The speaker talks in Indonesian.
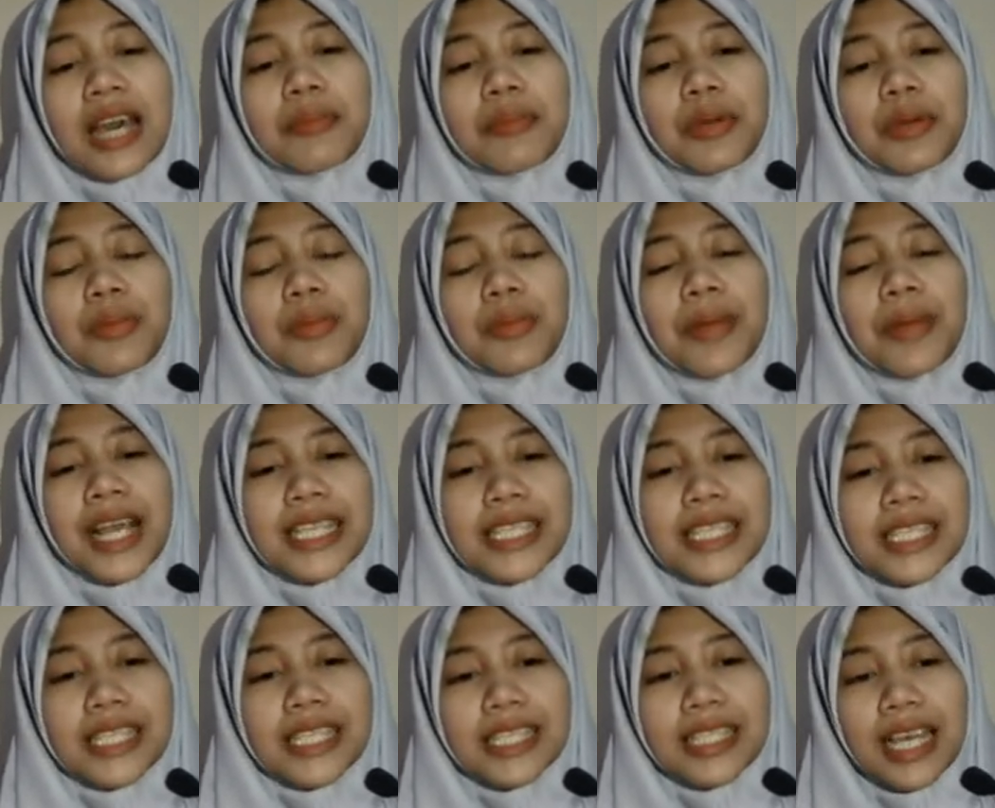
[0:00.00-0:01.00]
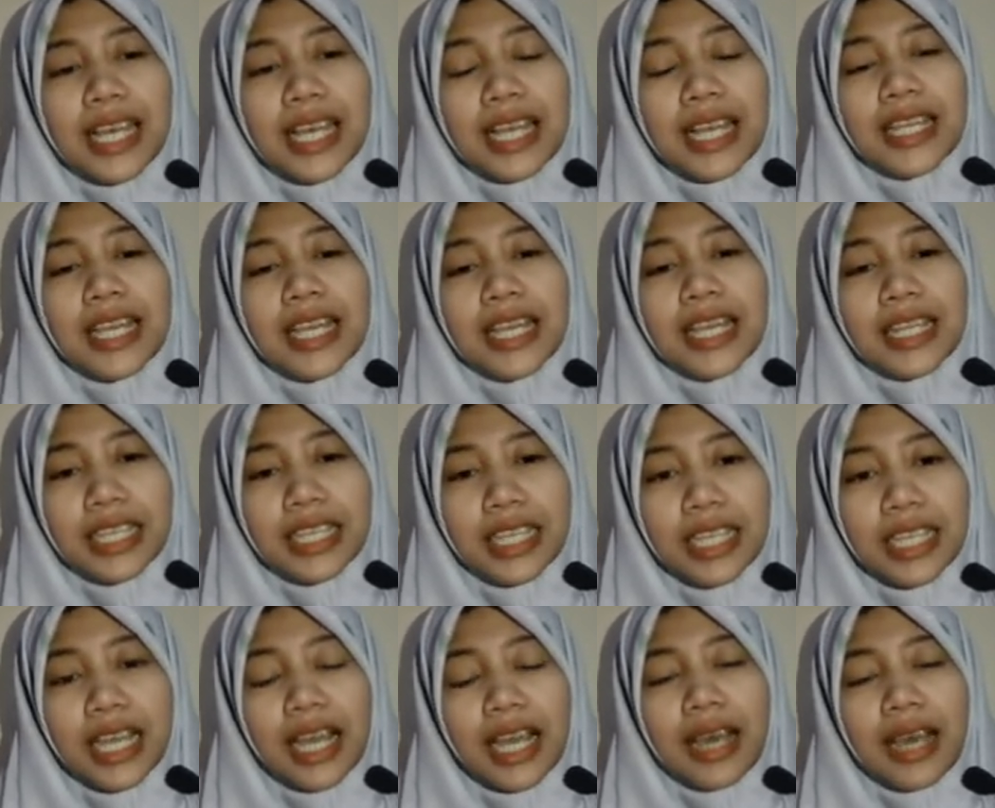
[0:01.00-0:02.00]
merupakan sisa
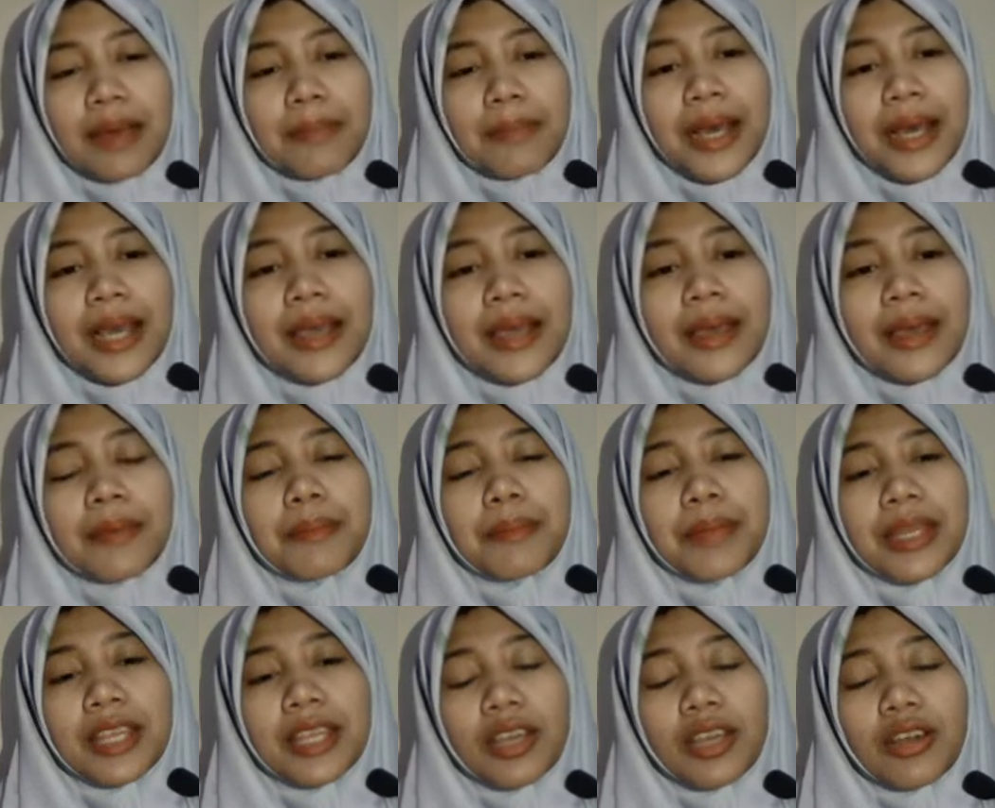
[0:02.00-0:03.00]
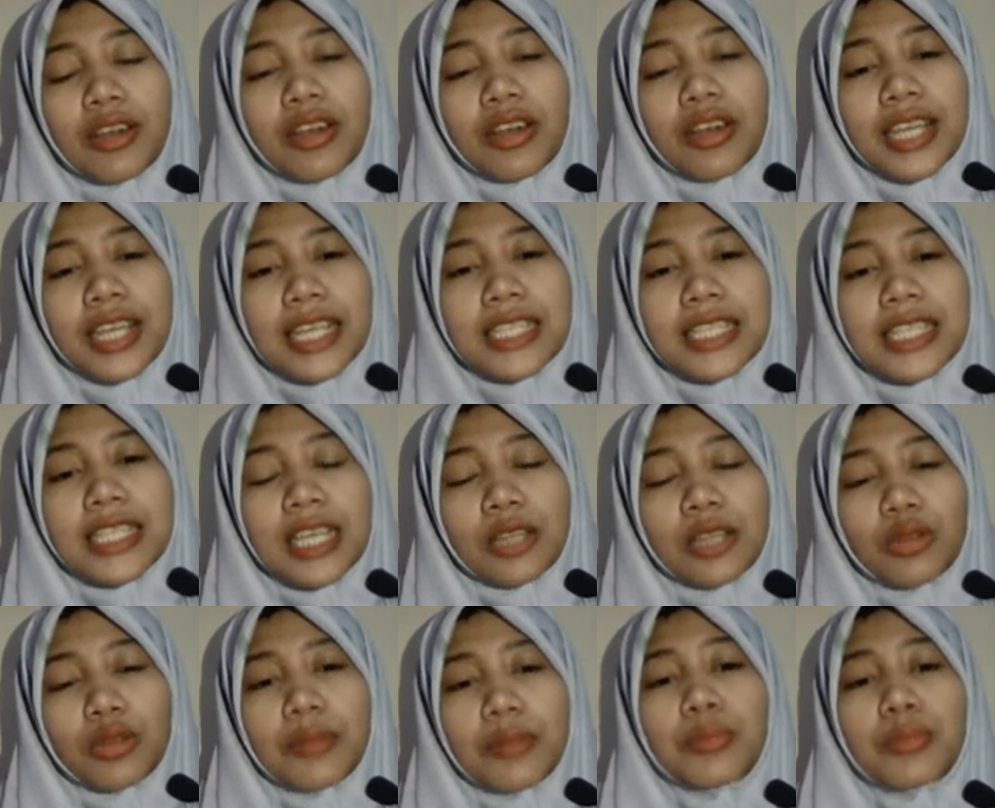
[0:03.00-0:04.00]
dari apa meteor yang
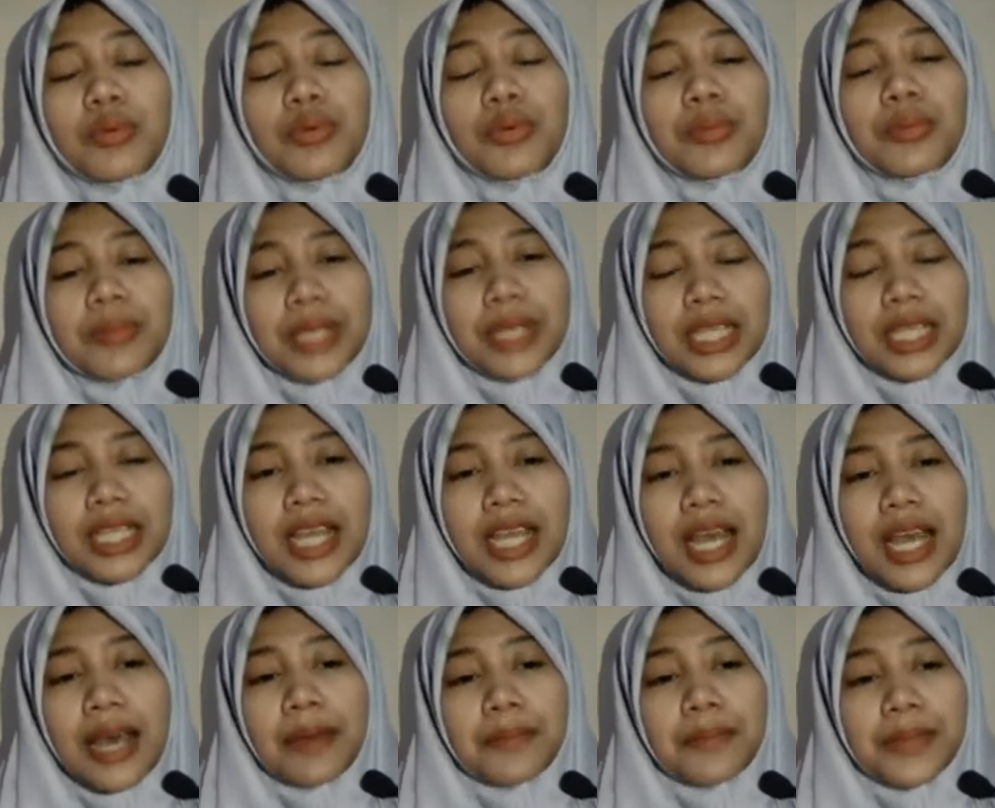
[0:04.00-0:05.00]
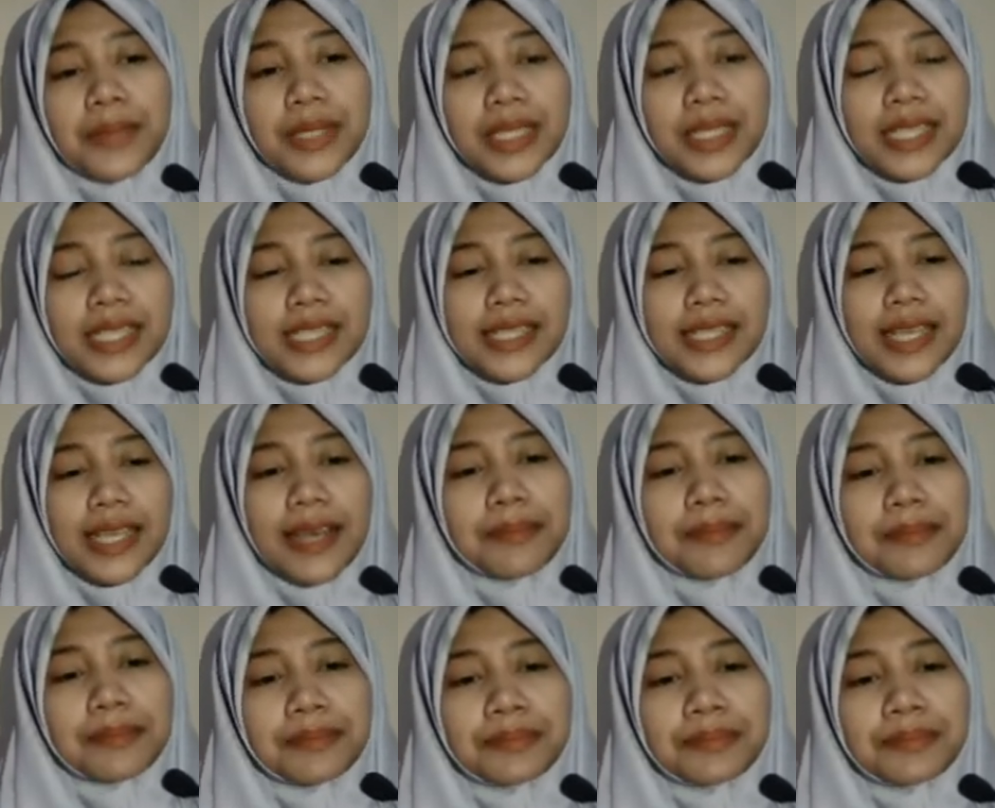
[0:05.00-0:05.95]
jatuh ke bumi tidak habis ya